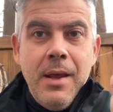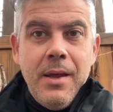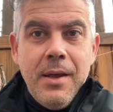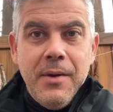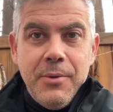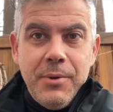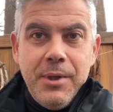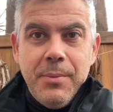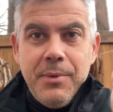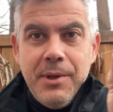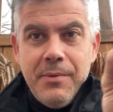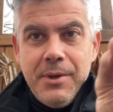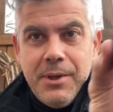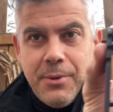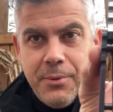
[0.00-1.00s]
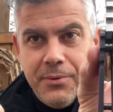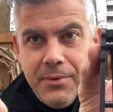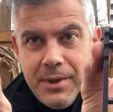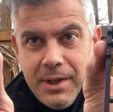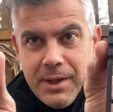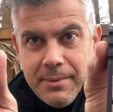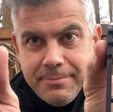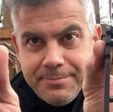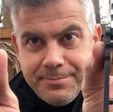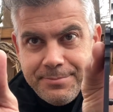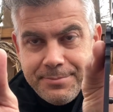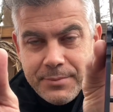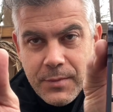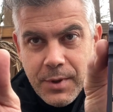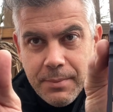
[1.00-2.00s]
Aber gut, ich habe lieber die großen Dinger.
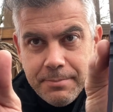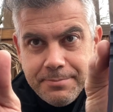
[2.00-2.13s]
Ja.